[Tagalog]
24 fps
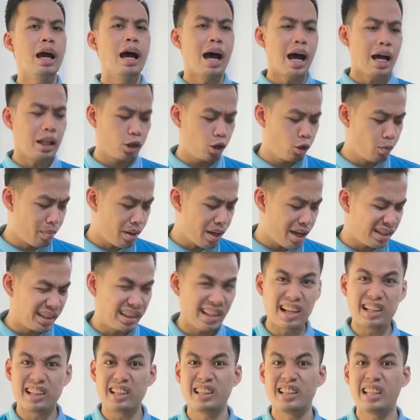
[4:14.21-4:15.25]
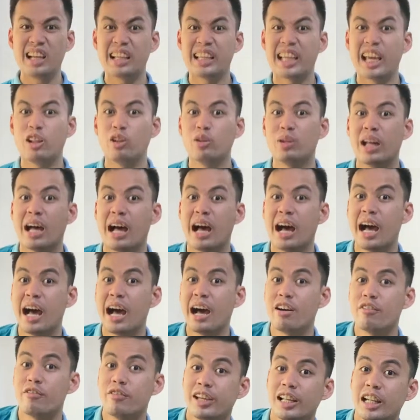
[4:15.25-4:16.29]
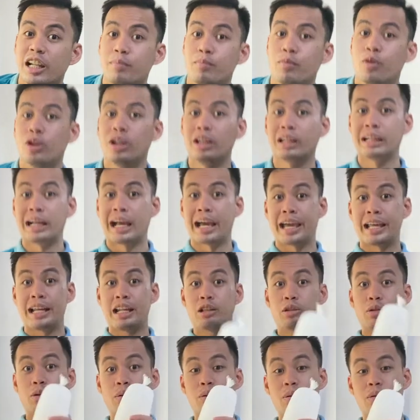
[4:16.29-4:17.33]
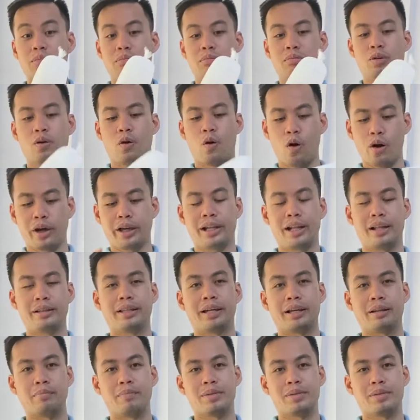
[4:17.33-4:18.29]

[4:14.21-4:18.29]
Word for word: at yung mga tinitid ng yelo lang ang available gaya nito, okay lang din.